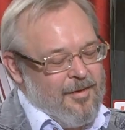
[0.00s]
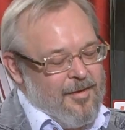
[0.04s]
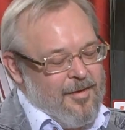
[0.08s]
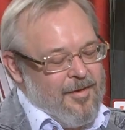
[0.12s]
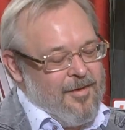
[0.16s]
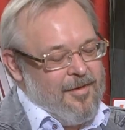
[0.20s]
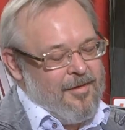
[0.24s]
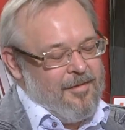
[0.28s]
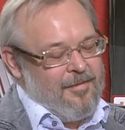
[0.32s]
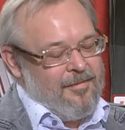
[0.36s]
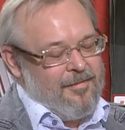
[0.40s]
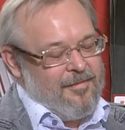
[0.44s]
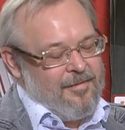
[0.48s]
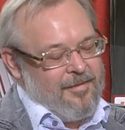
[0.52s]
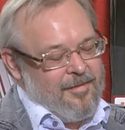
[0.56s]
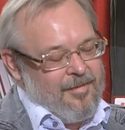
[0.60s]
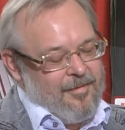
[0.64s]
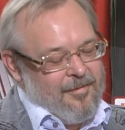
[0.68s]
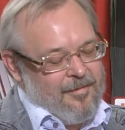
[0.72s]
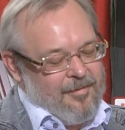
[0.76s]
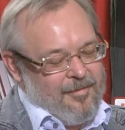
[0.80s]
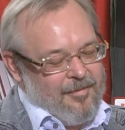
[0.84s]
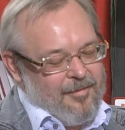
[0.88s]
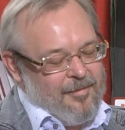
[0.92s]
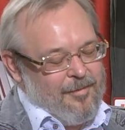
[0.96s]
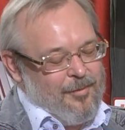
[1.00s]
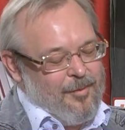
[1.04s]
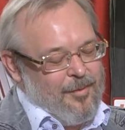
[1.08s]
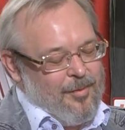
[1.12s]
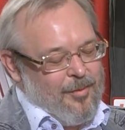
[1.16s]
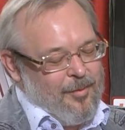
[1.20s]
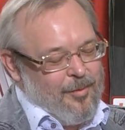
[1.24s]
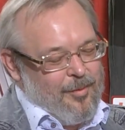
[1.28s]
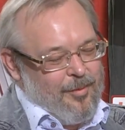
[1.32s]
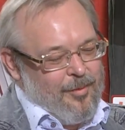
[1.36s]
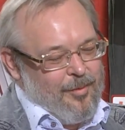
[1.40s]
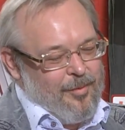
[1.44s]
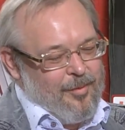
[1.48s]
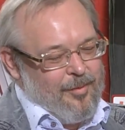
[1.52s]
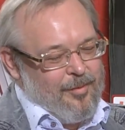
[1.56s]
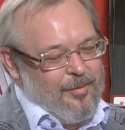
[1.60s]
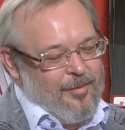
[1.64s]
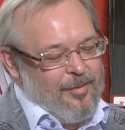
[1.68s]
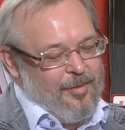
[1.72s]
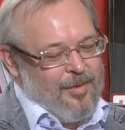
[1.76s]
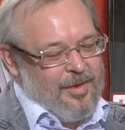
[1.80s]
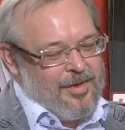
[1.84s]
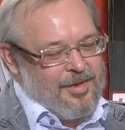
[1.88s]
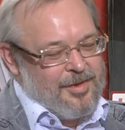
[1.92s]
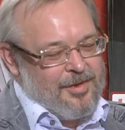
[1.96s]
все это вмещается? У, у,
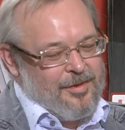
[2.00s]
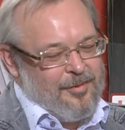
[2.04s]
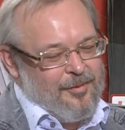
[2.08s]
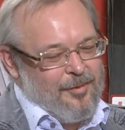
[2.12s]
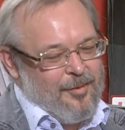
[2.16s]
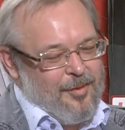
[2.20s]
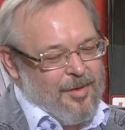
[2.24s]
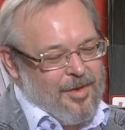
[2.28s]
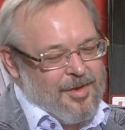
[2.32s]
у, каждой, у а?